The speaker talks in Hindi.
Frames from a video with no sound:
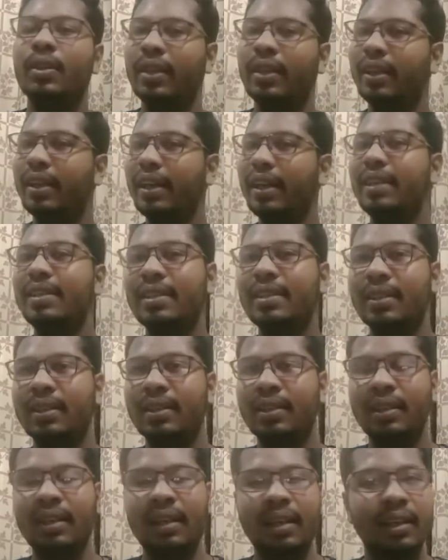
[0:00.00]
हे गाइस
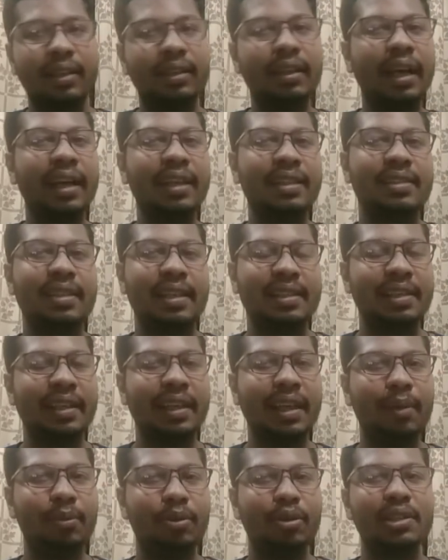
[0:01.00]
गाइस जैसा कि आप